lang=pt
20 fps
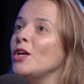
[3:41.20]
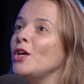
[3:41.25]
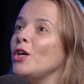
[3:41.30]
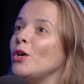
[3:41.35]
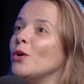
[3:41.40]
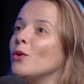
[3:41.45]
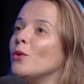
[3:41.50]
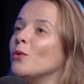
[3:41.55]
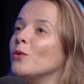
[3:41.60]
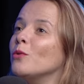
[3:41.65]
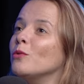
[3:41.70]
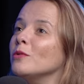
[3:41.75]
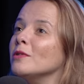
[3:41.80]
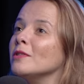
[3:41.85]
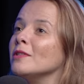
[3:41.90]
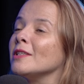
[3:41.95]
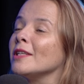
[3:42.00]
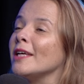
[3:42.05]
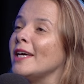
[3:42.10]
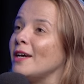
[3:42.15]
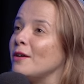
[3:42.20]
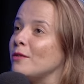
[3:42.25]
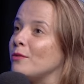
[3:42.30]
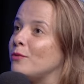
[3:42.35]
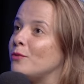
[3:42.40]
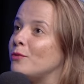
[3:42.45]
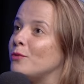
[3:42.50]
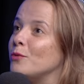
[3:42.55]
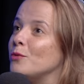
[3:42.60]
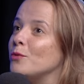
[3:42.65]
eu
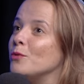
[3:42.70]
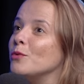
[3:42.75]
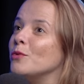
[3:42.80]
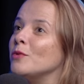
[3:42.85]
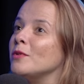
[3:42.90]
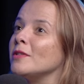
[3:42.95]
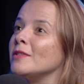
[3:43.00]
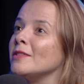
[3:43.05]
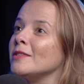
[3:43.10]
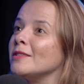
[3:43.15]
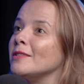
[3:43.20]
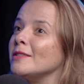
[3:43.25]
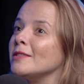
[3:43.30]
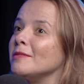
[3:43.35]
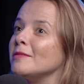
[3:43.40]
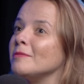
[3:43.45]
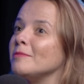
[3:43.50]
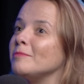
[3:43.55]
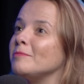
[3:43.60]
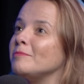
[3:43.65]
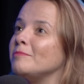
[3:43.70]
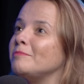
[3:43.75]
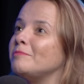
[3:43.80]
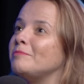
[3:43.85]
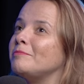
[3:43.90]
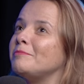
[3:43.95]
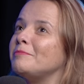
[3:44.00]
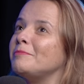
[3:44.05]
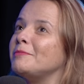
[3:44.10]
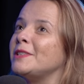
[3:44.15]
levo
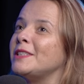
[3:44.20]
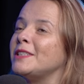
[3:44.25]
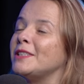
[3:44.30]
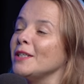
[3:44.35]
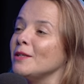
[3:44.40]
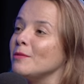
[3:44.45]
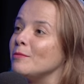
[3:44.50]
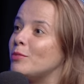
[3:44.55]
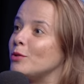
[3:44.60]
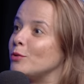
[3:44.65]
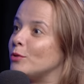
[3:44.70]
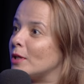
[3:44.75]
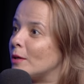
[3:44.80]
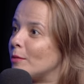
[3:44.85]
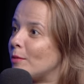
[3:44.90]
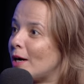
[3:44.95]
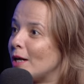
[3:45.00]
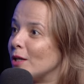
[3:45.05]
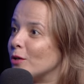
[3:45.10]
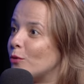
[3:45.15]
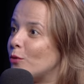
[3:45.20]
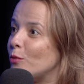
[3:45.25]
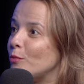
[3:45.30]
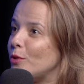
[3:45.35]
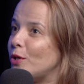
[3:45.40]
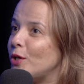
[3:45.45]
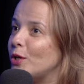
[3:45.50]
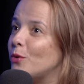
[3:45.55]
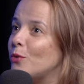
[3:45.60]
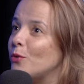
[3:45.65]
sempre o trabalho
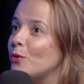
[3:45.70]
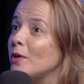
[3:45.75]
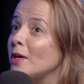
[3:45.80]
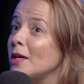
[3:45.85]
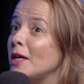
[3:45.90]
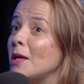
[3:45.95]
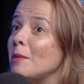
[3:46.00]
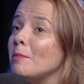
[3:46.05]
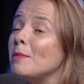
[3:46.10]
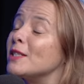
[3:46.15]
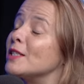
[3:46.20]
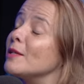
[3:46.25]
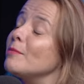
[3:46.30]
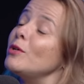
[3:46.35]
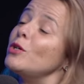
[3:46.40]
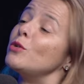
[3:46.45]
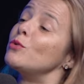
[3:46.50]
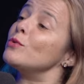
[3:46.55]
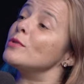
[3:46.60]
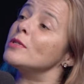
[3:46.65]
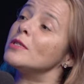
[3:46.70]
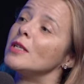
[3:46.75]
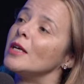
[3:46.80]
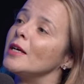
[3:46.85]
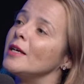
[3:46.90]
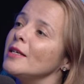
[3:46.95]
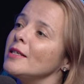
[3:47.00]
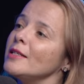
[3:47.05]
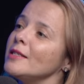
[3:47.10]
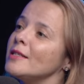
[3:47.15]
comigo, mas também não
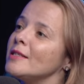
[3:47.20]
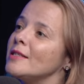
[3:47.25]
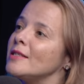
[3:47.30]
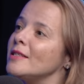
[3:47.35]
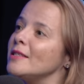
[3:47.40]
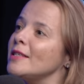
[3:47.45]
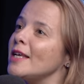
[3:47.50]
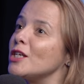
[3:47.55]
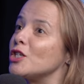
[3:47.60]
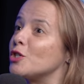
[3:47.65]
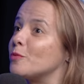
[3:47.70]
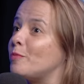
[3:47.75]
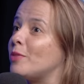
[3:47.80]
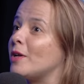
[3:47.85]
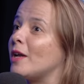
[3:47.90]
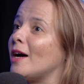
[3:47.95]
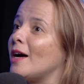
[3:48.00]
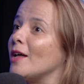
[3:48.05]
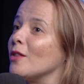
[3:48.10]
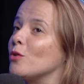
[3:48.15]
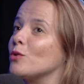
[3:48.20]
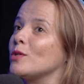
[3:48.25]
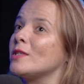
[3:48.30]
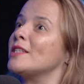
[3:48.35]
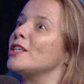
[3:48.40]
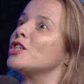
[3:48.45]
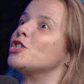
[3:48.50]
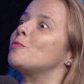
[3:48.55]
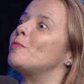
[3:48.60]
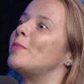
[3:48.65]
sei se é esperado ou
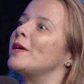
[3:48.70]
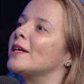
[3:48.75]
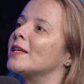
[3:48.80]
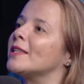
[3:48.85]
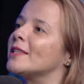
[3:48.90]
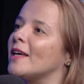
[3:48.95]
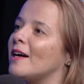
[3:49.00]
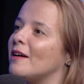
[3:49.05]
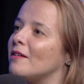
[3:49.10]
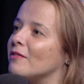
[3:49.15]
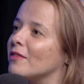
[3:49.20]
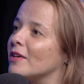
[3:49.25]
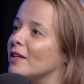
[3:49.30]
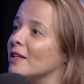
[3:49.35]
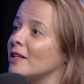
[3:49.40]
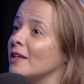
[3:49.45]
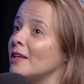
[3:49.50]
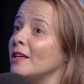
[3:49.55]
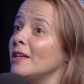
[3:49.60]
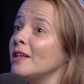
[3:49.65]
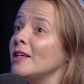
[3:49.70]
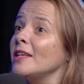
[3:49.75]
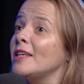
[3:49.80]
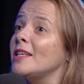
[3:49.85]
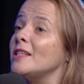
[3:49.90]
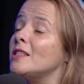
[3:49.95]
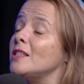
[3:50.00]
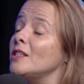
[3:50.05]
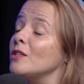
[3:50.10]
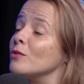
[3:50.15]
se é expectável
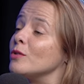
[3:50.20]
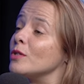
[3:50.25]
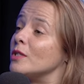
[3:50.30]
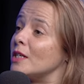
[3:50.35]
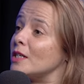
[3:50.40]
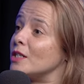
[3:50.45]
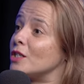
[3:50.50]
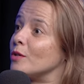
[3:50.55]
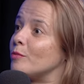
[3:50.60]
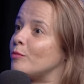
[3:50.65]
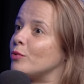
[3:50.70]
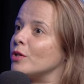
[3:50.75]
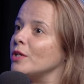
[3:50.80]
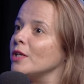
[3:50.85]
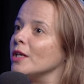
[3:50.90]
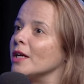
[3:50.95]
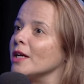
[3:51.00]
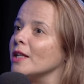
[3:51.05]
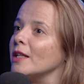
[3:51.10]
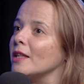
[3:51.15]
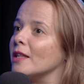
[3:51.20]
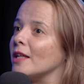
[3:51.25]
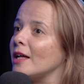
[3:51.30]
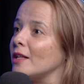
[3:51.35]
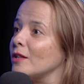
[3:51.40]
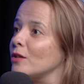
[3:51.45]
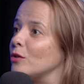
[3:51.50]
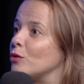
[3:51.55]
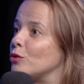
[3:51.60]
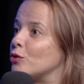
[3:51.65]
que assim não seja, porque na
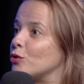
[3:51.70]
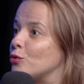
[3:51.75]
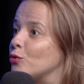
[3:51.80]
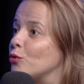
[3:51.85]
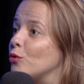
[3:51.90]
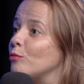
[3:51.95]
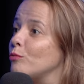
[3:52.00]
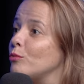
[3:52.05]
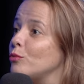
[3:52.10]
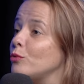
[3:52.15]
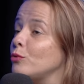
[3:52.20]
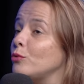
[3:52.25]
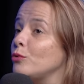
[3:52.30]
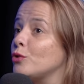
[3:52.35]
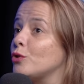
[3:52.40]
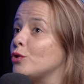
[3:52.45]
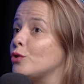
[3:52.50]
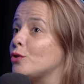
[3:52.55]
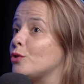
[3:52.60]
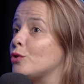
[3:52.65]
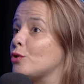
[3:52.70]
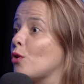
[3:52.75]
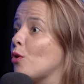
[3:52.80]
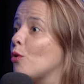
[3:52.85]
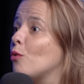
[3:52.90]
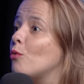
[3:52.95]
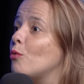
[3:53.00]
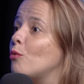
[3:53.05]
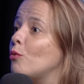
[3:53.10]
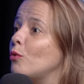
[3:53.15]
realidade nós somos
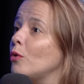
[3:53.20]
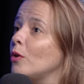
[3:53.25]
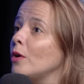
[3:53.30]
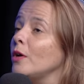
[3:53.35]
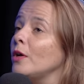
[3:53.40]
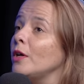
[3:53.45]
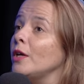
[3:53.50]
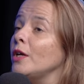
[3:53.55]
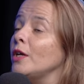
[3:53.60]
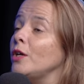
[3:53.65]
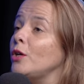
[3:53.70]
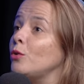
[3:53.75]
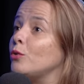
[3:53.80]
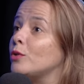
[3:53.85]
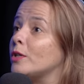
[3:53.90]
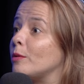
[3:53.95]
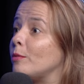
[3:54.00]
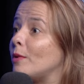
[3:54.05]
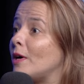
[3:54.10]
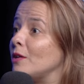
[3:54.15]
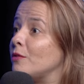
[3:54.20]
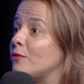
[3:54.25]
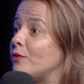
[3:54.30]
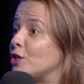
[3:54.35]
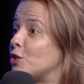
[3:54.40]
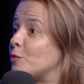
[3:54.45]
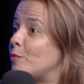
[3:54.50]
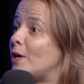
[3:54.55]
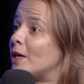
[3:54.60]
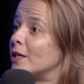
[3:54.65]
só um e o trabalho
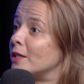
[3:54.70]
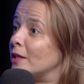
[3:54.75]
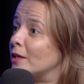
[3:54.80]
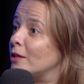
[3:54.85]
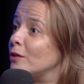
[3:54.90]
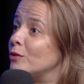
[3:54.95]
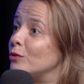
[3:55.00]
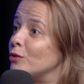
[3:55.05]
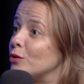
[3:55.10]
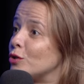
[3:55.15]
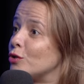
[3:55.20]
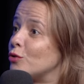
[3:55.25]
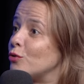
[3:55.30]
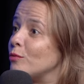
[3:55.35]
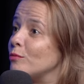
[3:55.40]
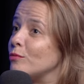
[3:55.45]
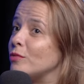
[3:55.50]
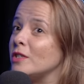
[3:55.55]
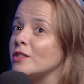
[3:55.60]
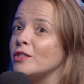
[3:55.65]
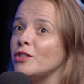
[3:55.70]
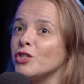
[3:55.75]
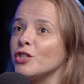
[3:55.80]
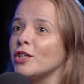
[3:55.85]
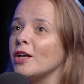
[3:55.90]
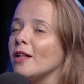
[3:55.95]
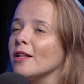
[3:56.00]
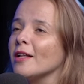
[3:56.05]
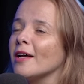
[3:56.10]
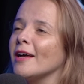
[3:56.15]
faz parte daquilo que nós somos.
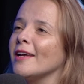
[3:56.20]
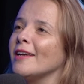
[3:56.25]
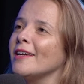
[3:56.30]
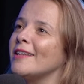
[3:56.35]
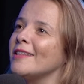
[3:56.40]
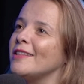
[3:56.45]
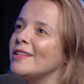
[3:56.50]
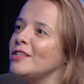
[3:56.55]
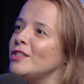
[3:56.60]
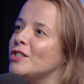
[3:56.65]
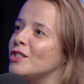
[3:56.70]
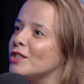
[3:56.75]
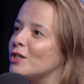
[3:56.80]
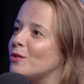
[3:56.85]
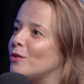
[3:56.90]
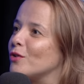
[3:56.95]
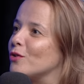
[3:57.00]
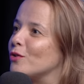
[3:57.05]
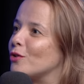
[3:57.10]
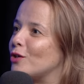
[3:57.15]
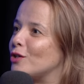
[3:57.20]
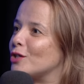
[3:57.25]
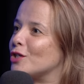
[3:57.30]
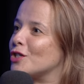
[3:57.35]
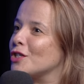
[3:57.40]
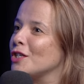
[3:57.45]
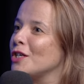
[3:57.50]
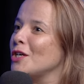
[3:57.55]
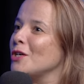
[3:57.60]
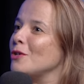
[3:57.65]
Existe alguém que diz que quando
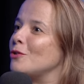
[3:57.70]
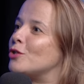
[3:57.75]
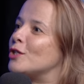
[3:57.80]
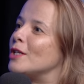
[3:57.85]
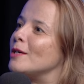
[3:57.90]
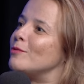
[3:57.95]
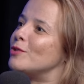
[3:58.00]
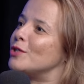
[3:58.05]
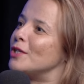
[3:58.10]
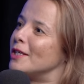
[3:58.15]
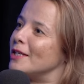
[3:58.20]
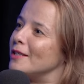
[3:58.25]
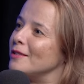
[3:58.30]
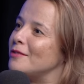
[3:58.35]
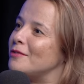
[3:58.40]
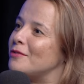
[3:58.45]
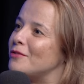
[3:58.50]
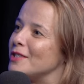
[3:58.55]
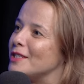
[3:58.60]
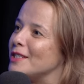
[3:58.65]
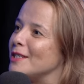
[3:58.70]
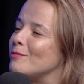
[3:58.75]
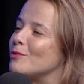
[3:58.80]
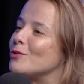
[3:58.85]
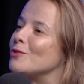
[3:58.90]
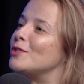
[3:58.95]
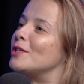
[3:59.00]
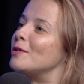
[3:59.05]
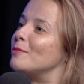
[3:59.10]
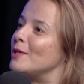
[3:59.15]
nós gostamos daquilo que
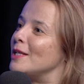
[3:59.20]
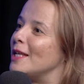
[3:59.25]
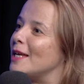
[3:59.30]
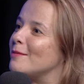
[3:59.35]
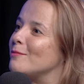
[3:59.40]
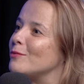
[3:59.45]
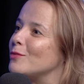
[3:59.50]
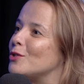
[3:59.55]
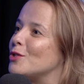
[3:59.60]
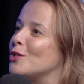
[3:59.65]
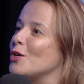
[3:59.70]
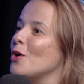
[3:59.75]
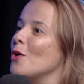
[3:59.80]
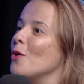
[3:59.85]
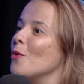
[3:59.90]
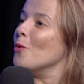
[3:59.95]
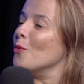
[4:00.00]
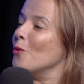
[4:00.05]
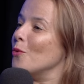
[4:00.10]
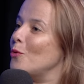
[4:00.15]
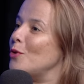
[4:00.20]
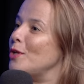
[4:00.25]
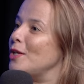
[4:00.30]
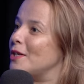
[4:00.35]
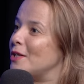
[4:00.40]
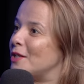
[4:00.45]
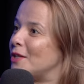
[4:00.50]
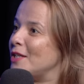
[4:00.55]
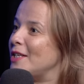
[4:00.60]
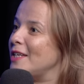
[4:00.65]
fazemos, não trabalhamos um
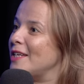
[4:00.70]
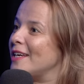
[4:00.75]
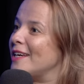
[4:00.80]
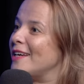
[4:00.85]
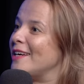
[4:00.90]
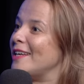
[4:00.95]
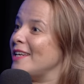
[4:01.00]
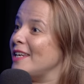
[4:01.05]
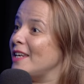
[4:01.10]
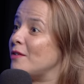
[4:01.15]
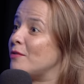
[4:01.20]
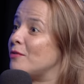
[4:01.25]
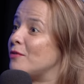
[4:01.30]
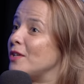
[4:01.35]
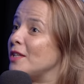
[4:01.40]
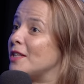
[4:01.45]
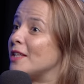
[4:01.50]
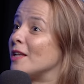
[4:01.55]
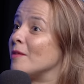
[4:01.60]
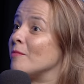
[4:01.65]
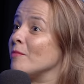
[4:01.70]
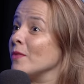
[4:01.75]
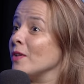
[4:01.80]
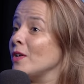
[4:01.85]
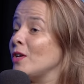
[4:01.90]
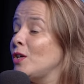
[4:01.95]
único dia na vida.